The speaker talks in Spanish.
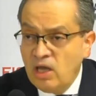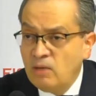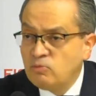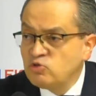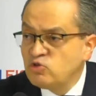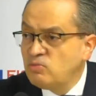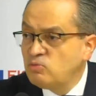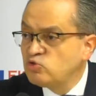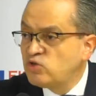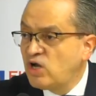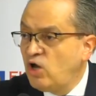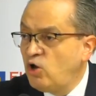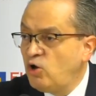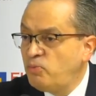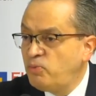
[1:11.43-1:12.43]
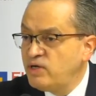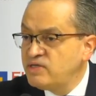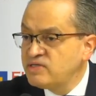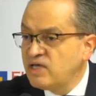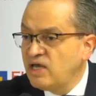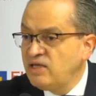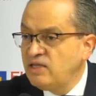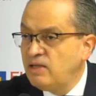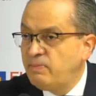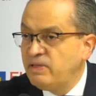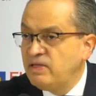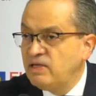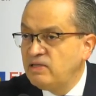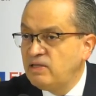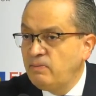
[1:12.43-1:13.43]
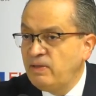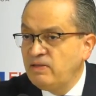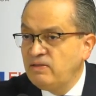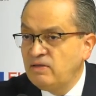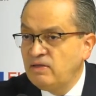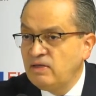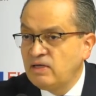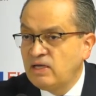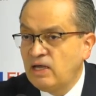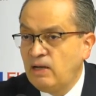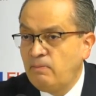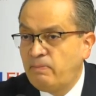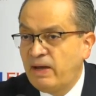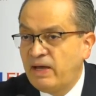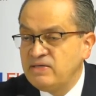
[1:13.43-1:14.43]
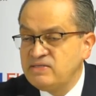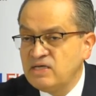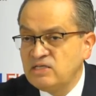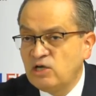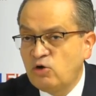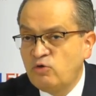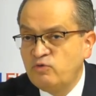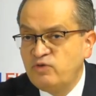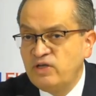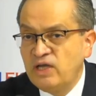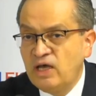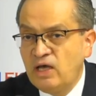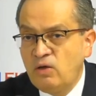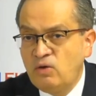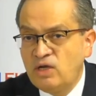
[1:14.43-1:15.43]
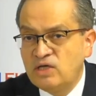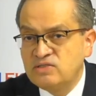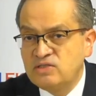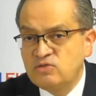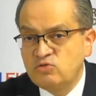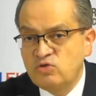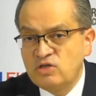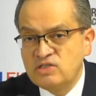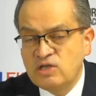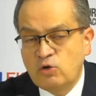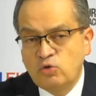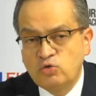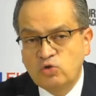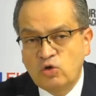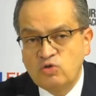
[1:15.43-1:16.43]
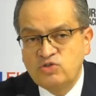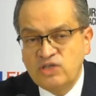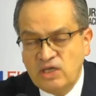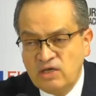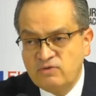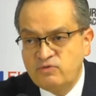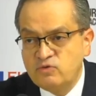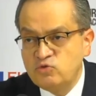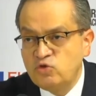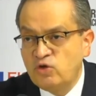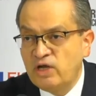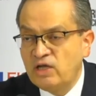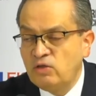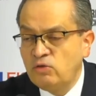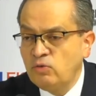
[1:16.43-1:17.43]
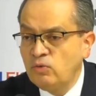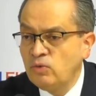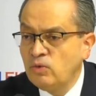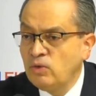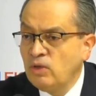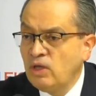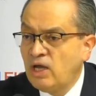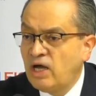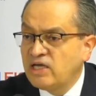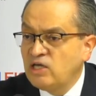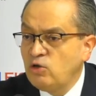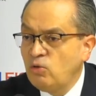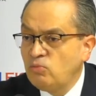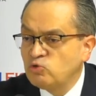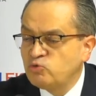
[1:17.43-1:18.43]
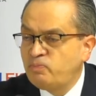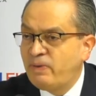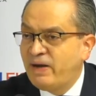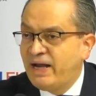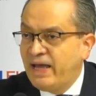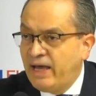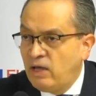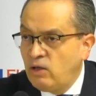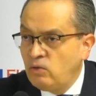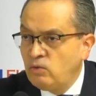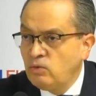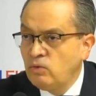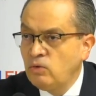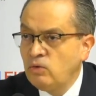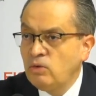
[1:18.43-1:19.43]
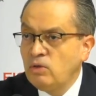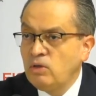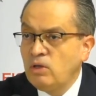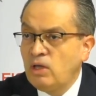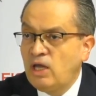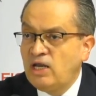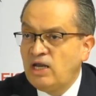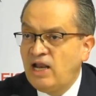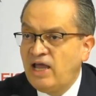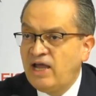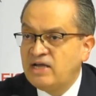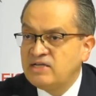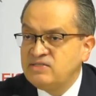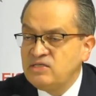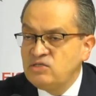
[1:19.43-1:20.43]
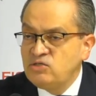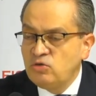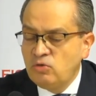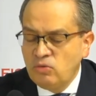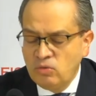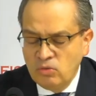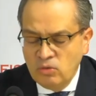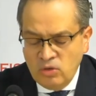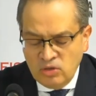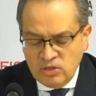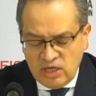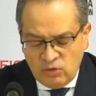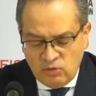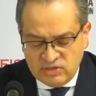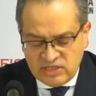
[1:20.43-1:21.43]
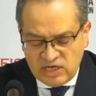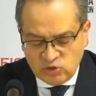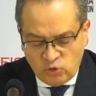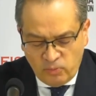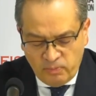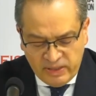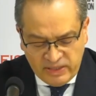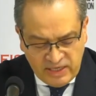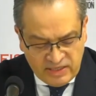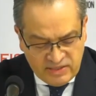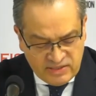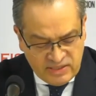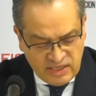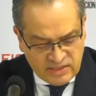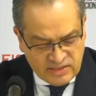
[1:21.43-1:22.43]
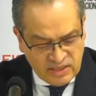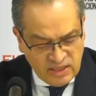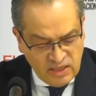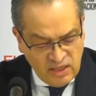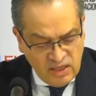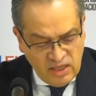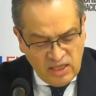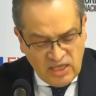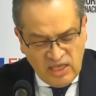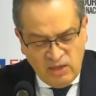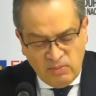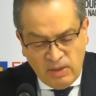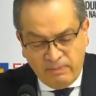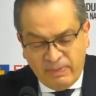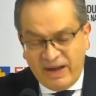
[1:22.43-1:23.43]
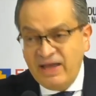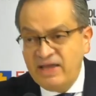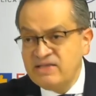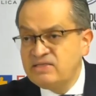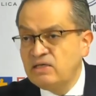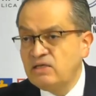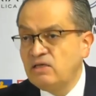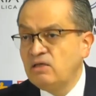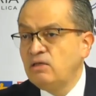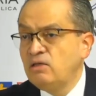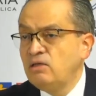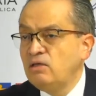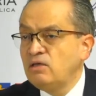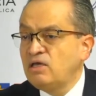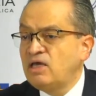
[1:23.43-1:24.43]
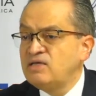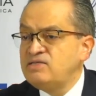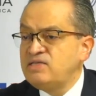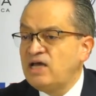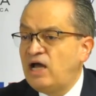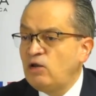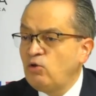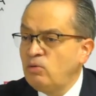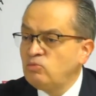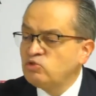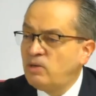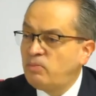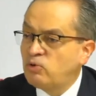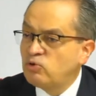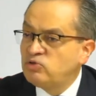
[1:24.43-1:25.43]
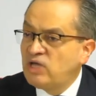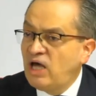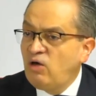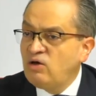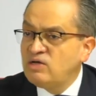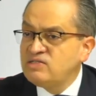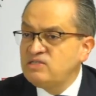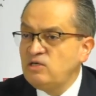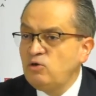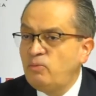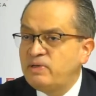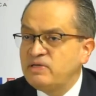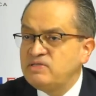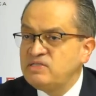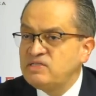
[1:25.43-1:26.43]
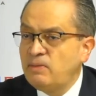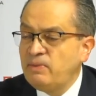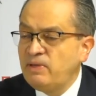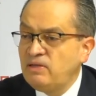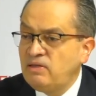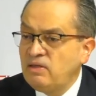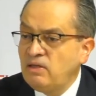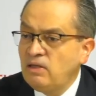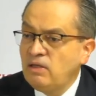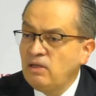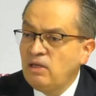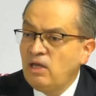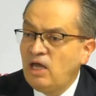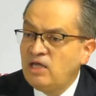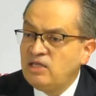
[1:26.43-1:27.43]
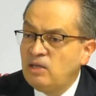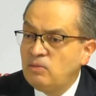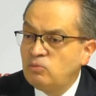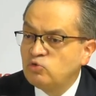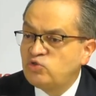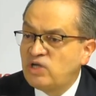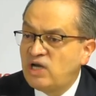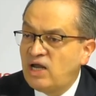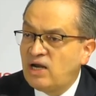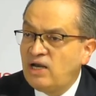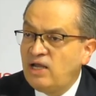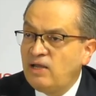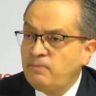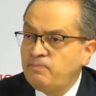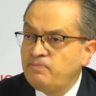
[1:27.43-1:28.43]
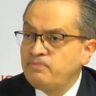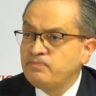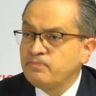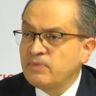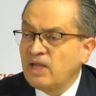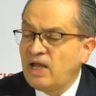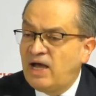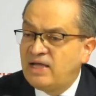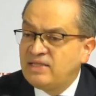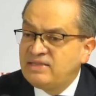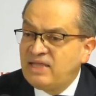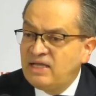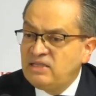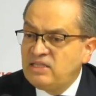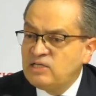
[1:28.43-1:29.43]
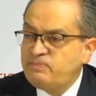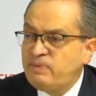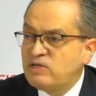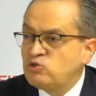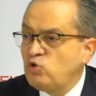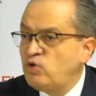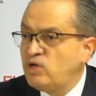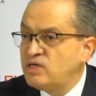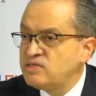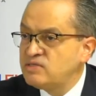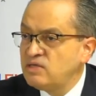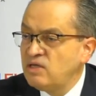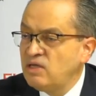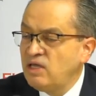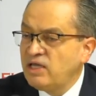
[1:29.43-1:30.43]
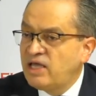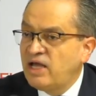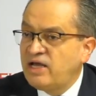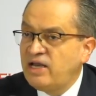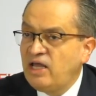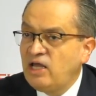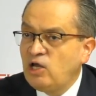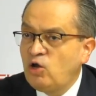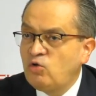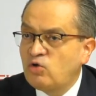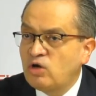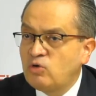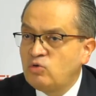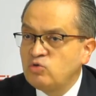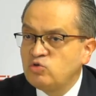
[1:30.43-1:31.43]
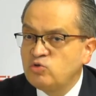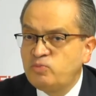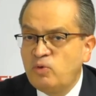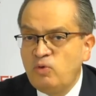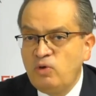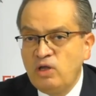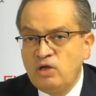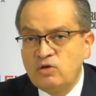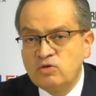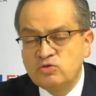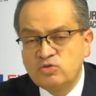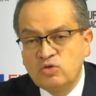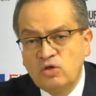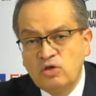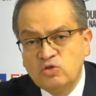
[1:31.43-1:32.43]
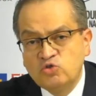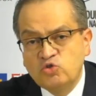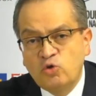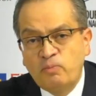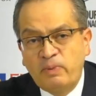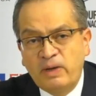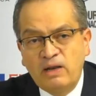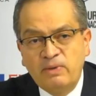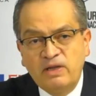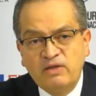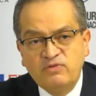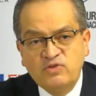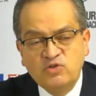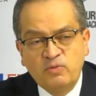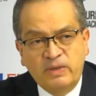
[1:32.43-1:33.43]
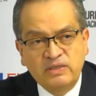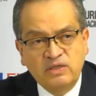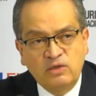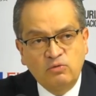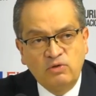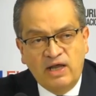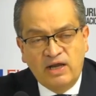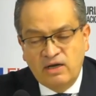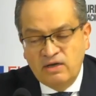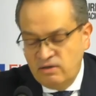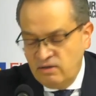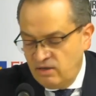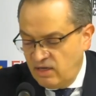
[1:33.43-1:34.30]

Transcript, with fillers: Hemos demostrado pues que independientemente de que el país se haya confinado, las instituciones de control siguen funcionando. Aquí no hemos parado en el ejercicio de nuestras competencias y me parece que si algo hemos aportado ha sido precisamente en demostrarle a tantas personas que creen que los recursos públicos son para el beneficio particular.